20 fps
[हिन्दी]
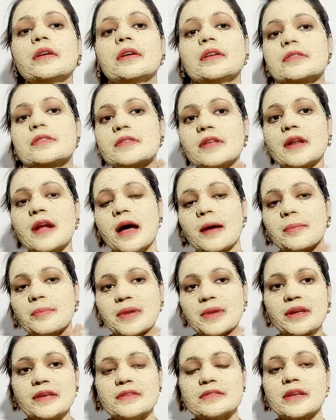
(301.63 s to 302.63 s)
इस तरह
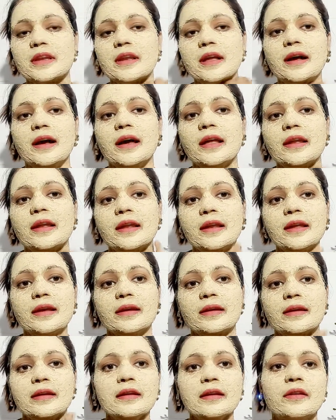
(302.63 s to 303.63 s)
आपने इसे लगा लेना
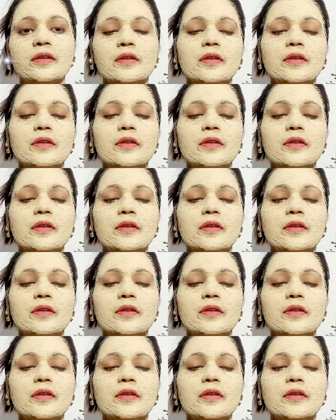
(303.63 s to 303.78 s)
है